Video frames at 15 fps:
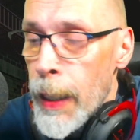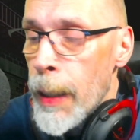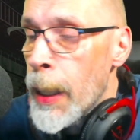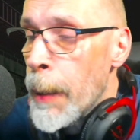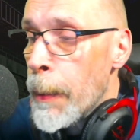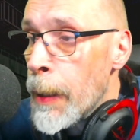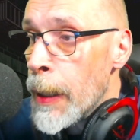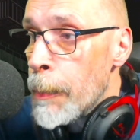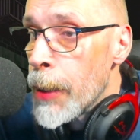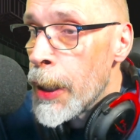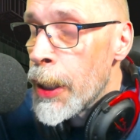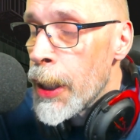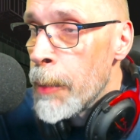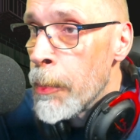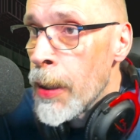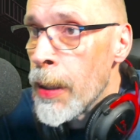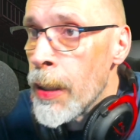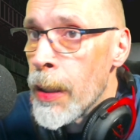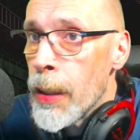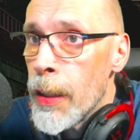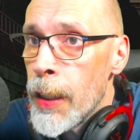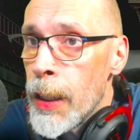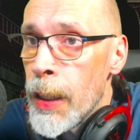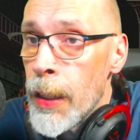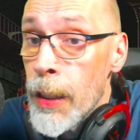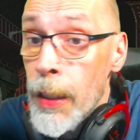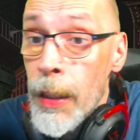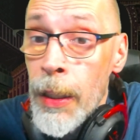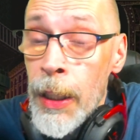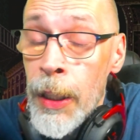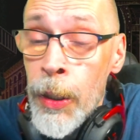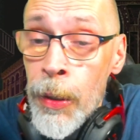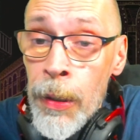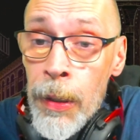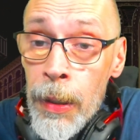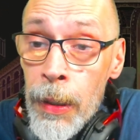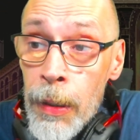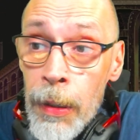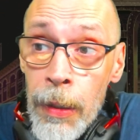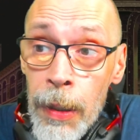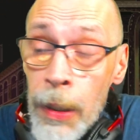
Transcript: Et prochainement, les, jeux,